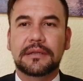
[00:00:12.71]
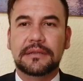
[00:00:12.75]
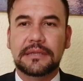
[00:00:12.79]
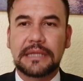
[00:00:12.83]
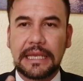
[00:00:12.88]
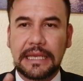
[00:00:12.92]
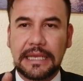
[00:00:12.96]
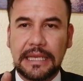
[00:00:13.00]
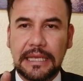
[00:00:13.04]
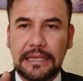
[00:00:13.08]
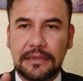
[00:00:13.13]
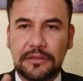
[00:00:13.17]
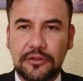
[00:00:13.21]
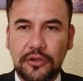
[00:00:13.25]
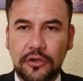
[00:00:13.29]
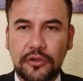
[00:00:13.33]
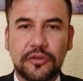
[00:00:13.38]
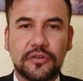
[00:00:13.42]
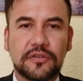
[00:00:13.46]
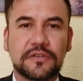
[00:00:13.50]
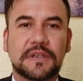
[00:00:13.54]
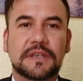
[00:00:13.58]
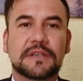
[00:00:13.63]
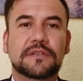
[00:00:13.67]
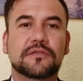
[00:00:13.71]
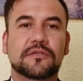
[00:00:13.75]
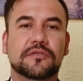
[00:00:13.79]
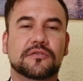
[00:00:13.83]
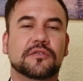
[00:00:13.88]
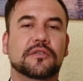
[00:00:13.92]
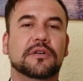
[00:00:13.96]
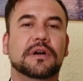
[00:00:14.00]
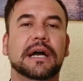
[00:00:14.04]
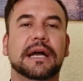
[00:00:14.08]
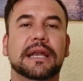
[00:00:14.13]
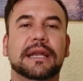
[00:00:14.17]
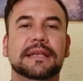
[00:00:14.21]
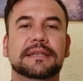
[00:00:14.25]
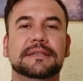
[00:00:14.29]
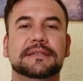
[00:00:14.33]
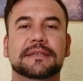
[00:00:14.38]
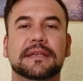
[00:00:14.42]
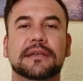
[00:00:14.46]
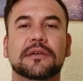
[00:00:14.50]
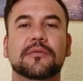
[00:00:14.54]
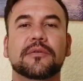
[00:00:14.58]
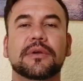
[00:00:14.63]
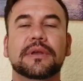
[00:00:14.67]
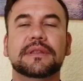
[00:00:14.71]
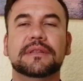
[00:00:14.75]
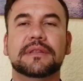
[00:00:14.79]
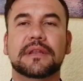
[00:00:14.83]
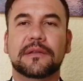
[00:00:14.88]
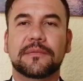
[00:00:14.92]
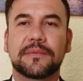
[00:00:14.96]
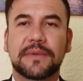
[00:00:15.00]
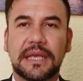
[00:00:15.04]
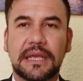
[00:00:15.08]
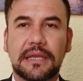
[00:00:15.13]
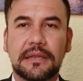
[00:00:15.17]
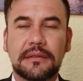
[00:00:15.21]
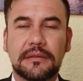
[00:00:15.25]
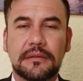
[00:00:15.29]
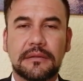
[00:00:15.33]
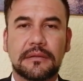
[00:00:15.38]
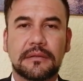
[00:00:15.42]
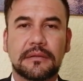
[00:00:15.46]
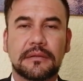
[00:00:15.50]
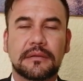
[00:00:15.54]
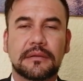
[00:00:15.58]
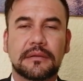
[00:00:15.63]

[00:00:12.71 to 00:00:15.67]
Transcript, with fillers: de que todos en sus hogares se encuentren bien